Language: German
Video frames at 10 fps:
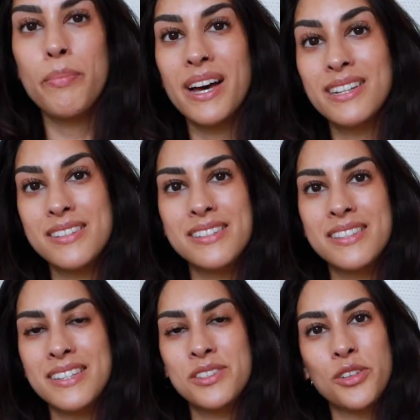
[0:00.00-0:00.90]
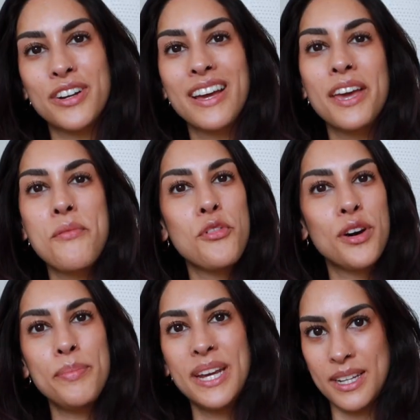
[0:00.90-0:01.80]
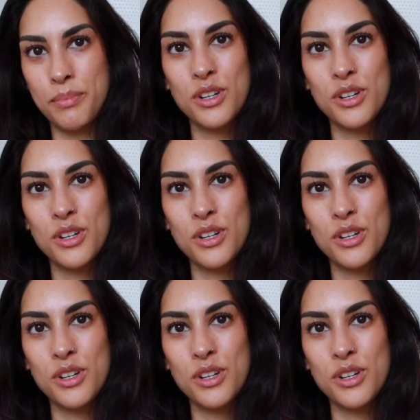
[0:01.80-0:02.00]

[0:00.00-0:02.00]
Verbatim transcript: Top 8 ist die Gesichtssonnencreme von Pedi